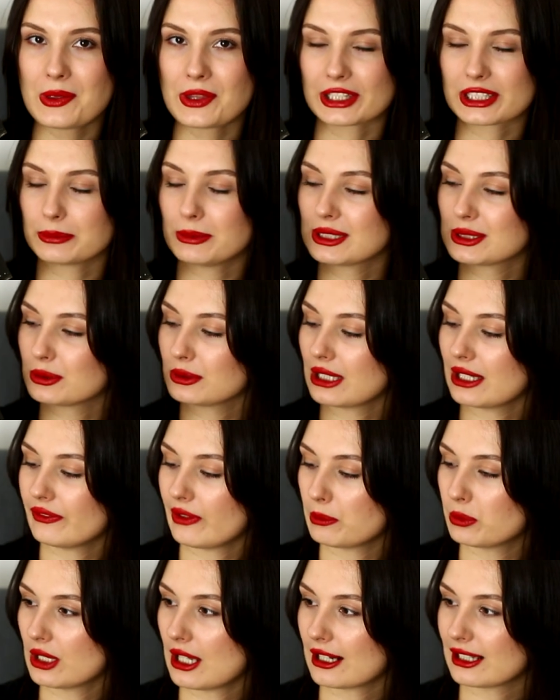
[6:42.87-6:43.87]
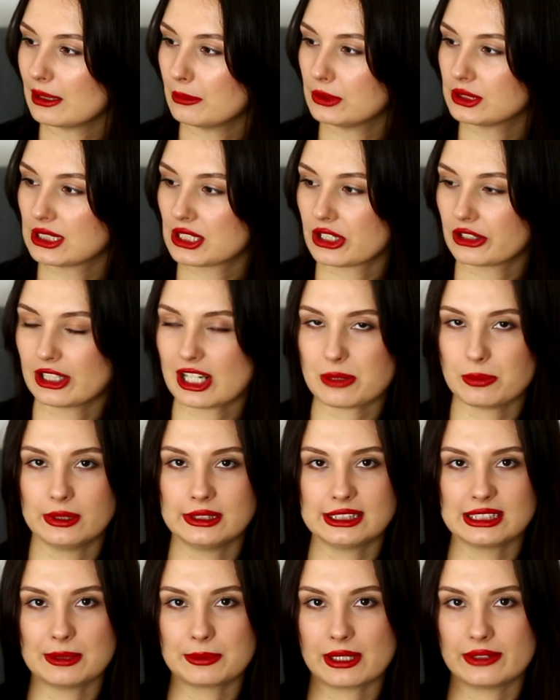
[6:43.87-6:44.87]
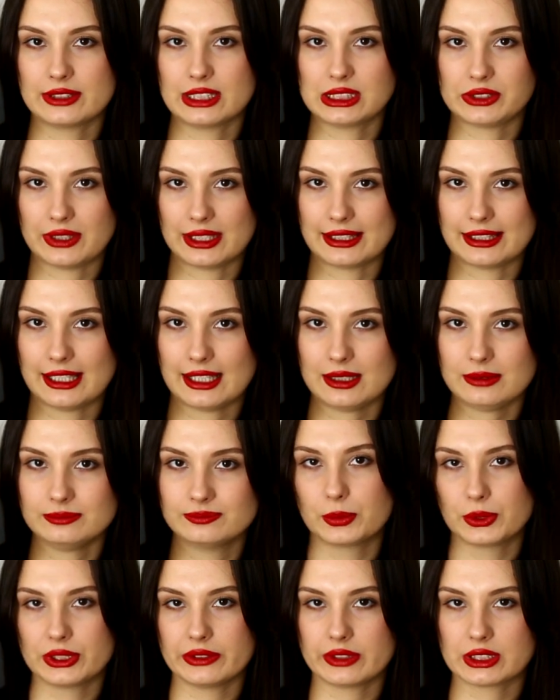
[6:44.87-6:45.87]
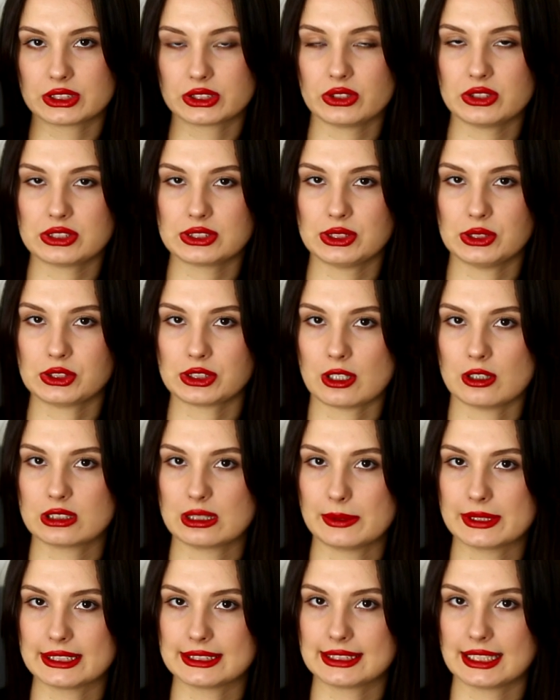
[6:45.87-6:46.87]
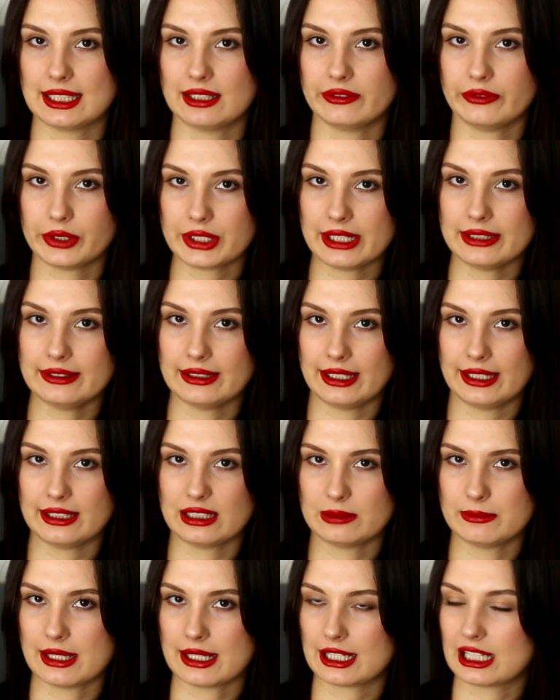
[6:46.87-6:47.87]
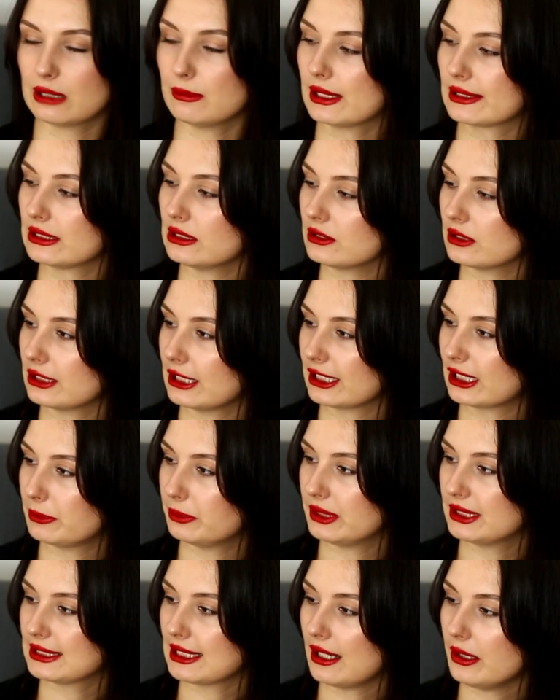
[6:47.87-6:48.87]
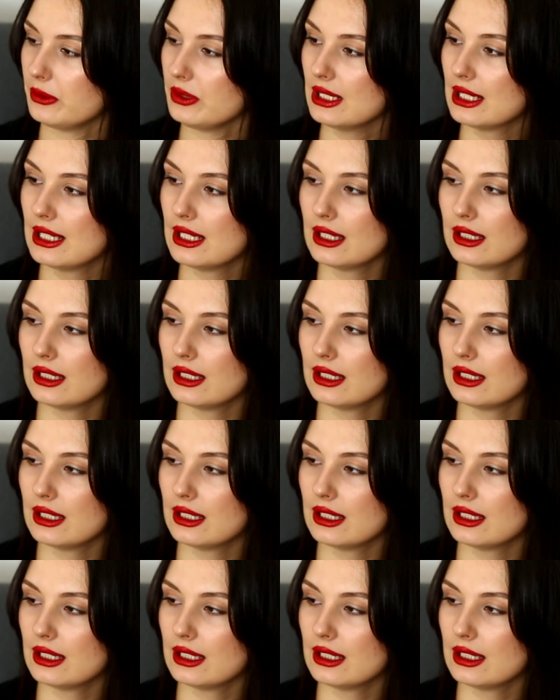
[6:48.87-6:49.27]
Natomiast tutaj fabularnie myślę, że też będzie naprawdę świetnie, ponieważ to jest książka o tematyce wojennej, Remark chyba tylko takie pisał.